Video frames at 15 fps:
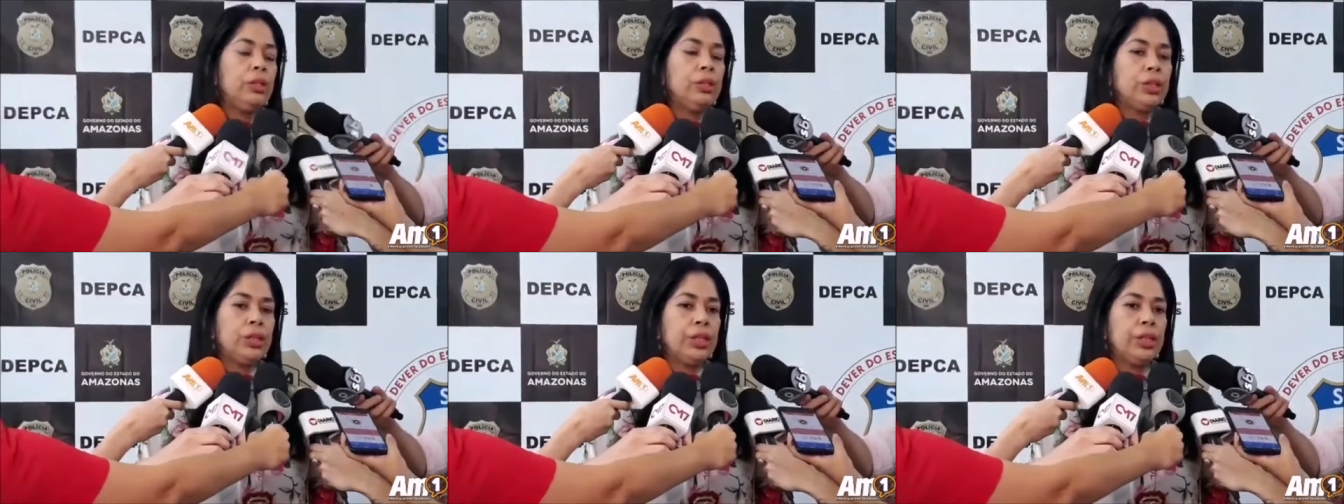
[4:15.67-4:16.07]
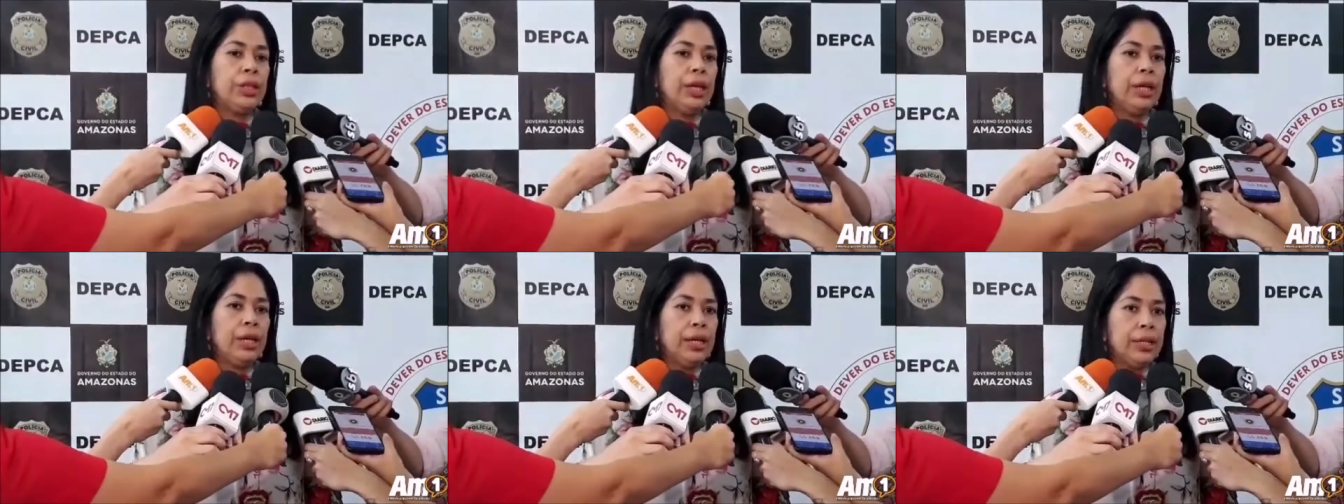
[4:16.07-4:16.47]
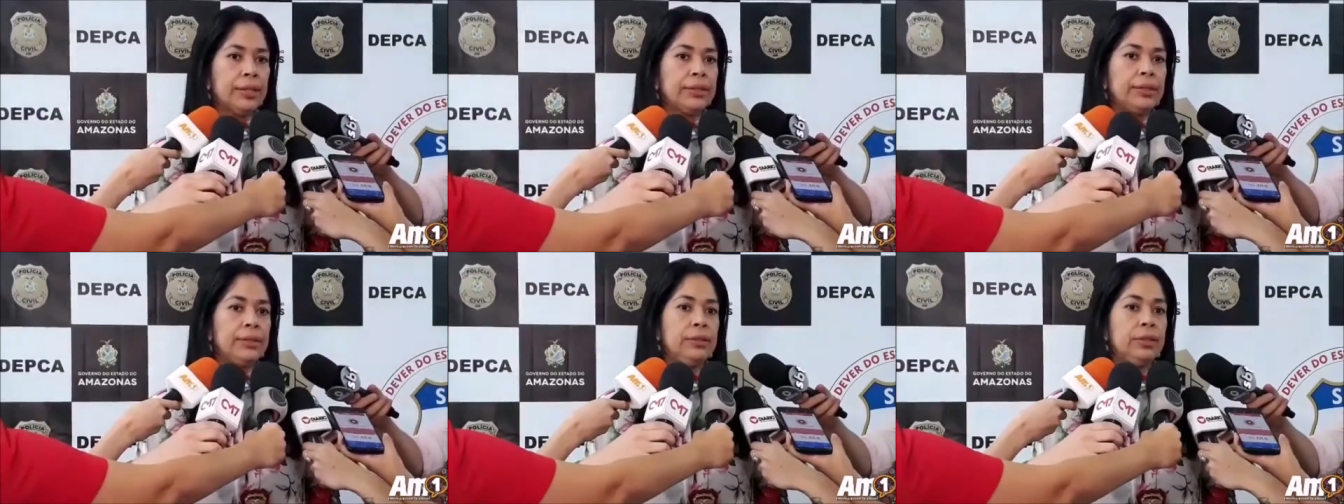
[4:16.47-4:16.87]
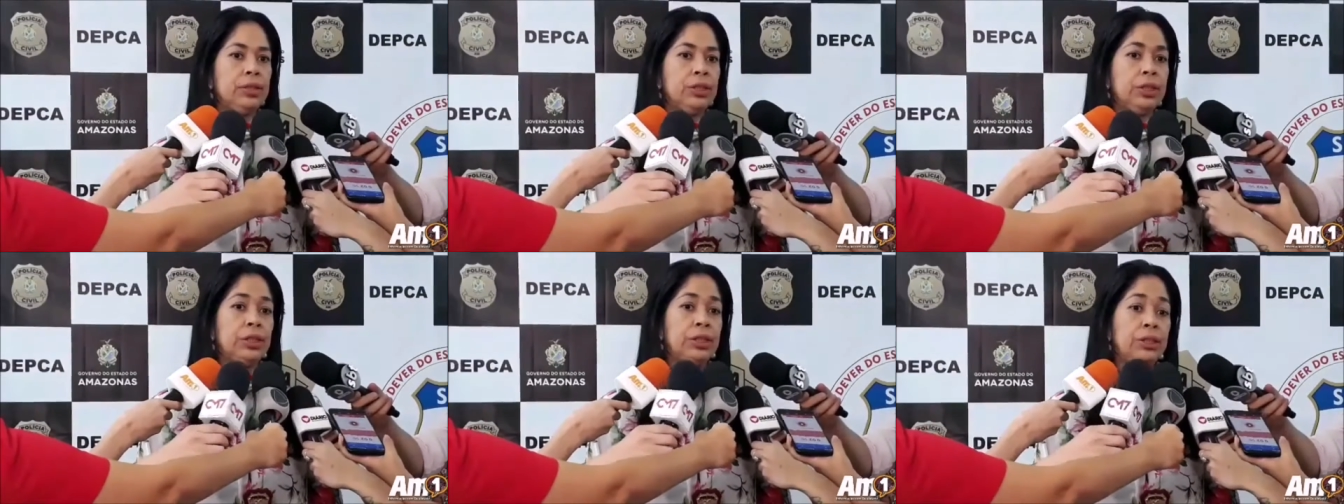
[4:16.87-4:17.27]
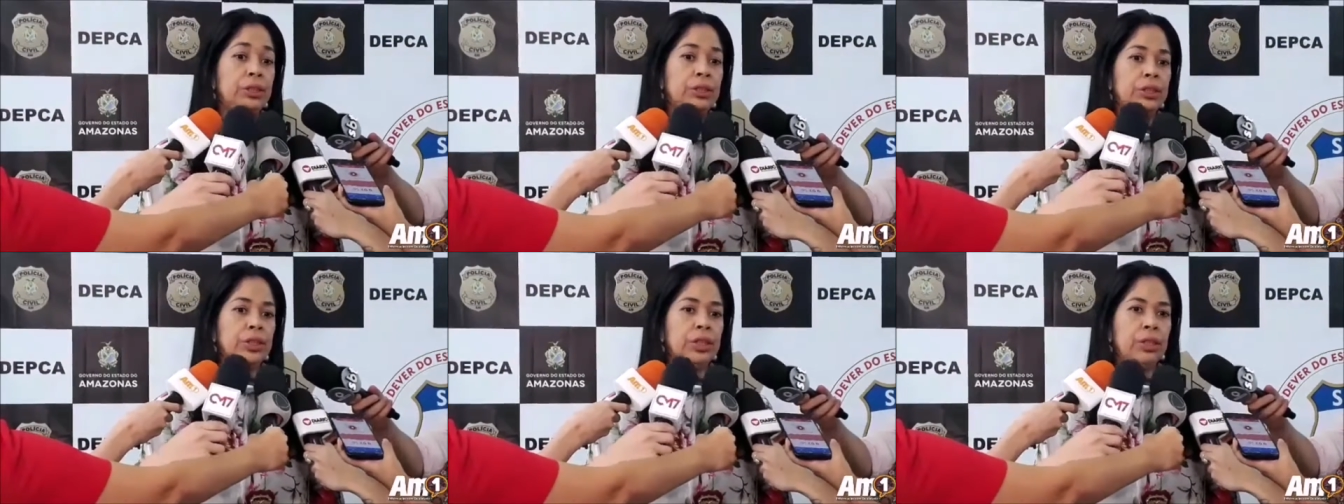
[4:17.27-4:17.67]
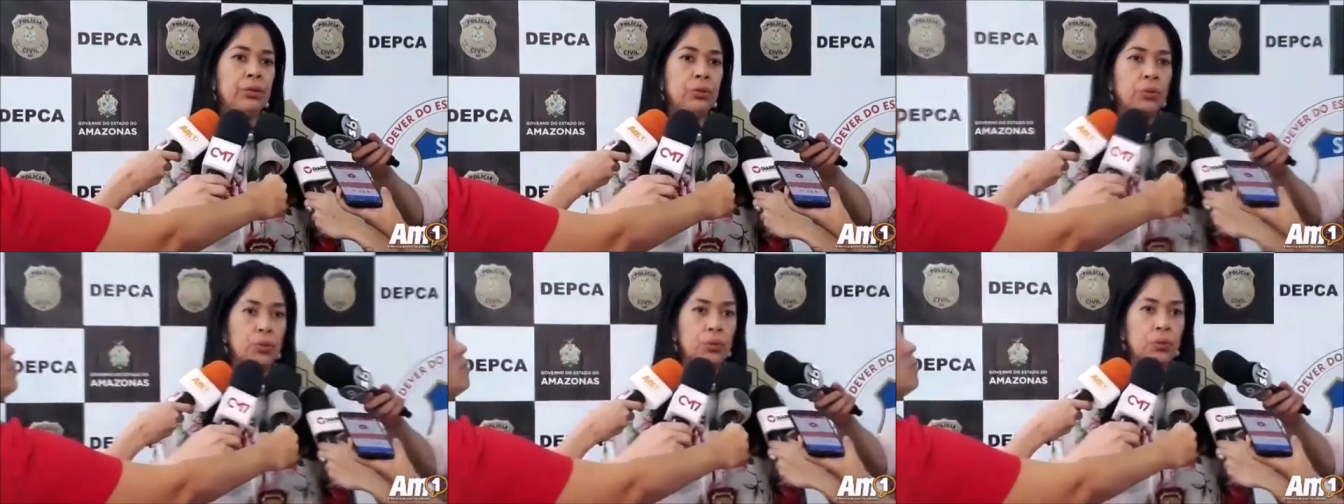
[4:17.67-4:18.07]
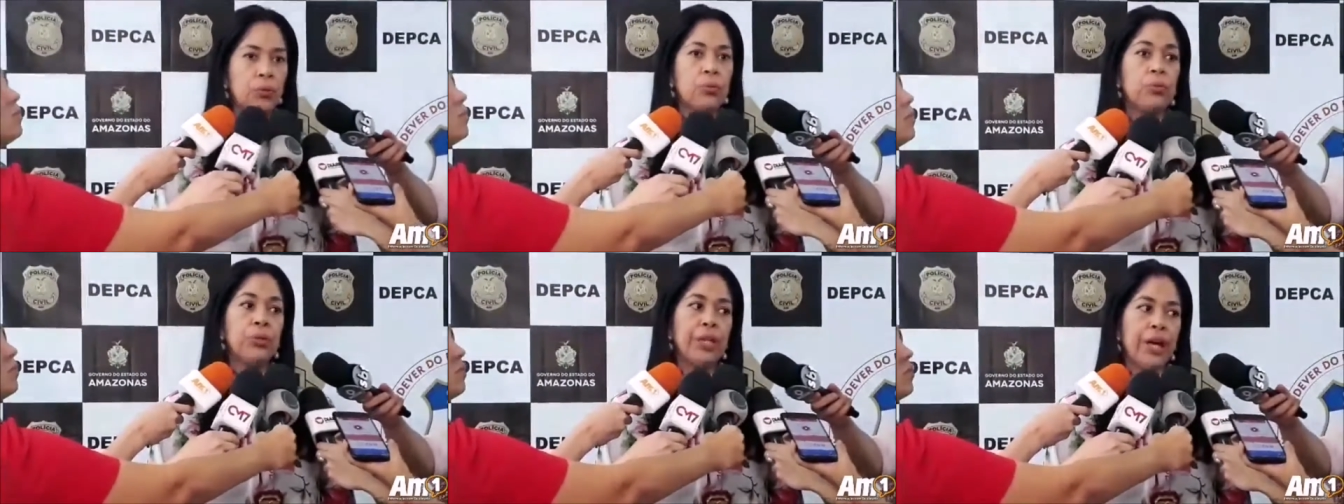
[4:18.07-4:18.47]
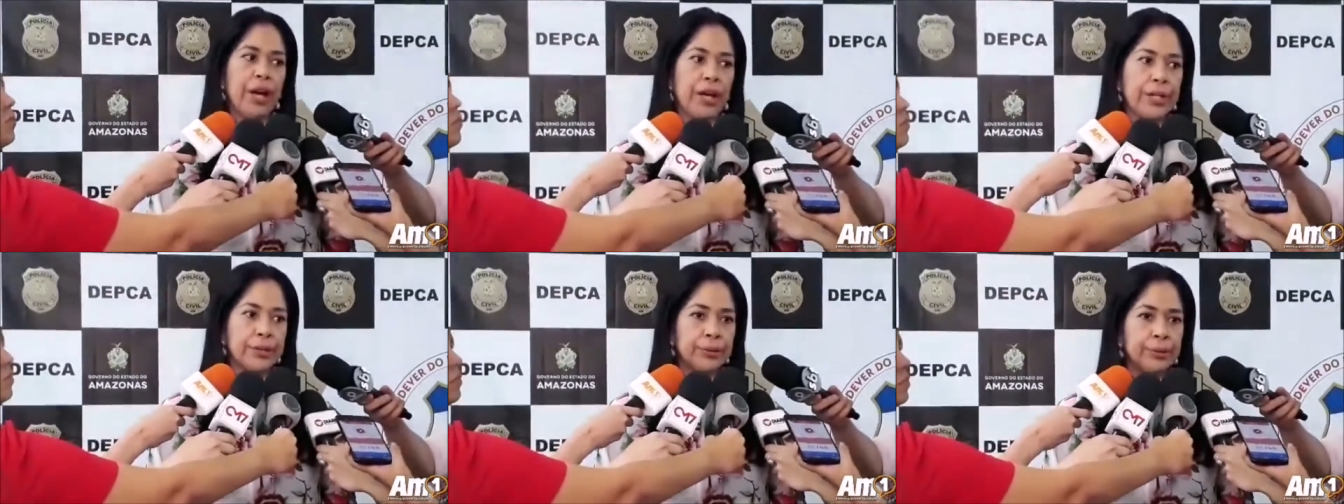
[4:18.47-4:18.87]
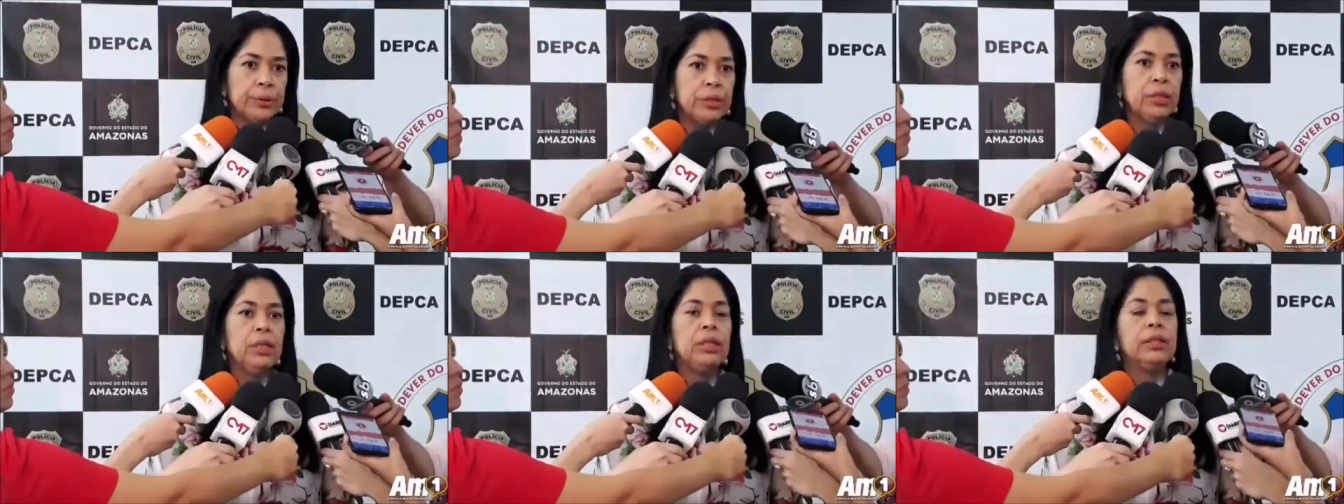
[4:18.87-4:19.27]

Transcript: de que esse, de que, de que o, o cunhado